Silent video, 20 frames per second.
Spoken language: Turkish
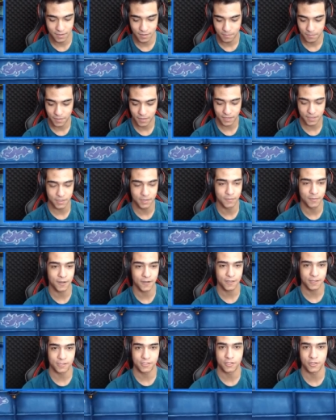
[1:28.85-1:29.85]
Bakalım
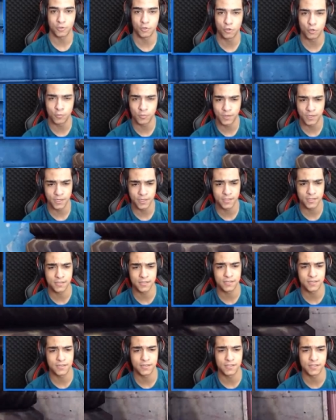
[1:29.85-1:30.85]
arkadaşlar yorumlara yazın
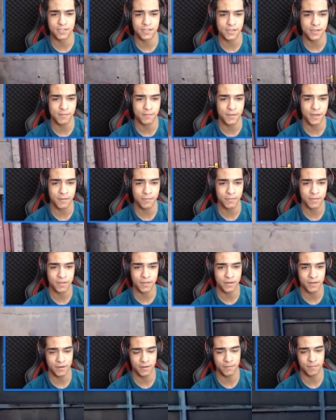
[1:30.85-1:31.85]
sizce ben mi
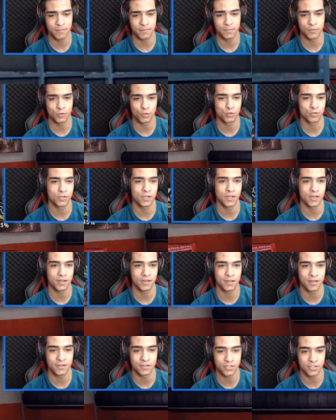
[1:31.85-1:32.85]
yenerim yoksa
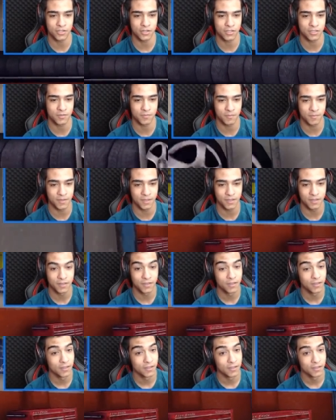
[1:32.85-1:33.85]
karşı rakip mi?
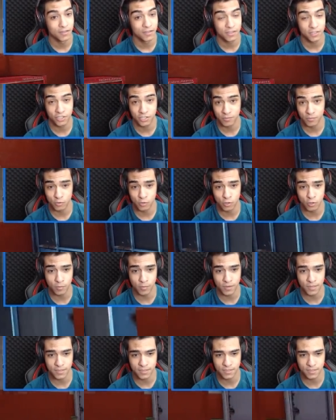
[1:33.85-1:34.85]
İşim zor
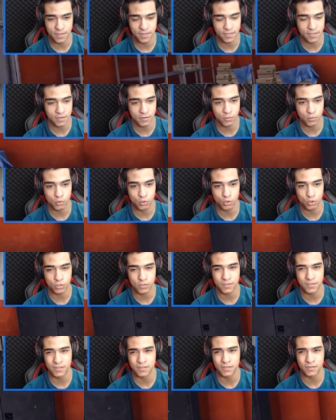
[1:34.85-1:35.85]
biraz zaten 3
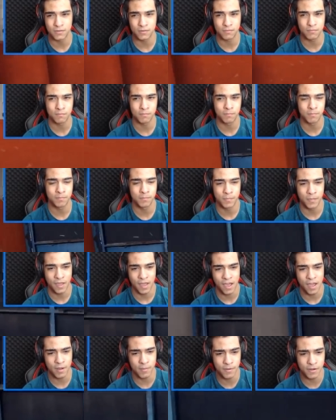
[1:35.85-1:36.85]

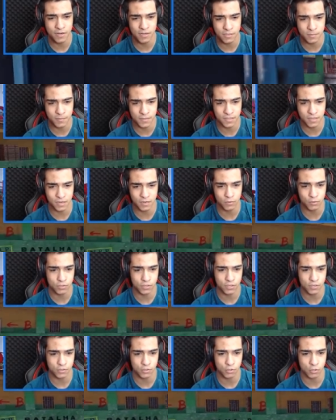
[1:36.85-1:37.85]
her biriniz bir tane
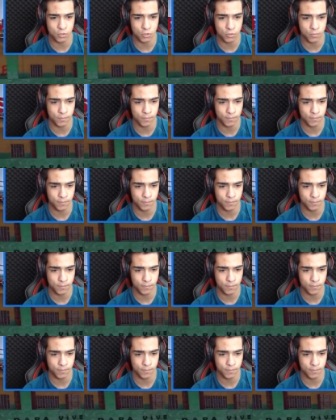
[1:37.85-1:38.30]
vursanız öldüm.